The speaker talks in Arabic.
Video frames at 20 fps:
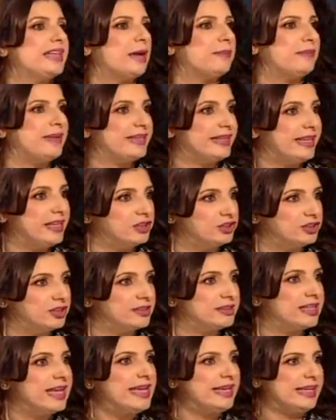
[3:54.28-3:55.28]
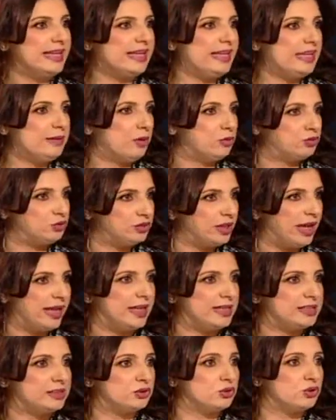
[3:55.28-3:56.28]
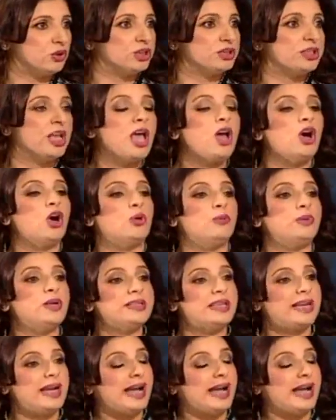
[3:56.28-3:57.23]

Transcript: الابلكيشنز يلي هي موجوده على الستورز وبيقدر